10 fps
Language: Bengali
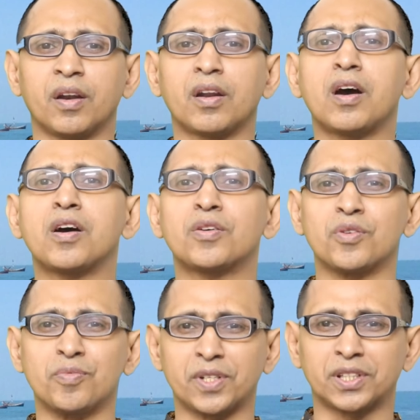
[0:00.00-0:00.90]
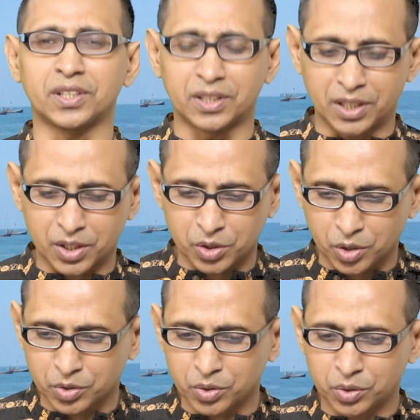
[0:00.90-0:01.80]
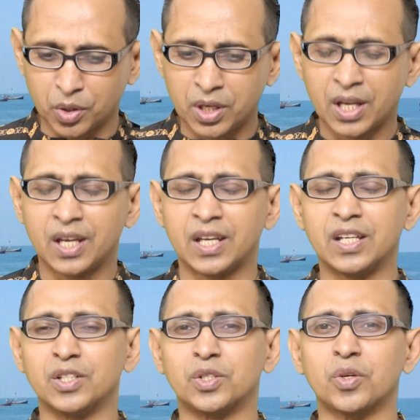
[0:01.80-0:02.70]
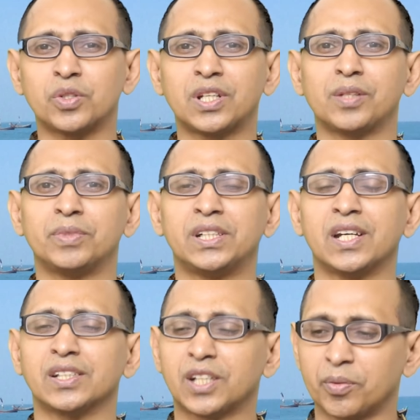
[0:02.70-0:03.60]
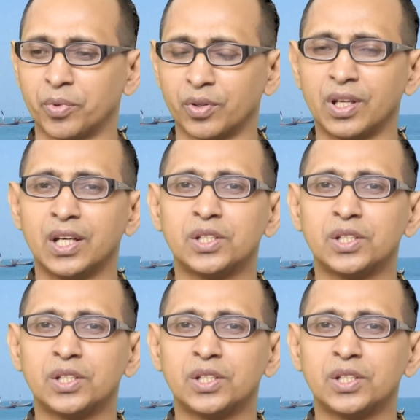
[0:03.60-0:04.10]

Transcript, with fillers: নানা গ্রুপের সাথে তারা সংযুক্ত এই সোশ্যাল মিডিয়া আসার পর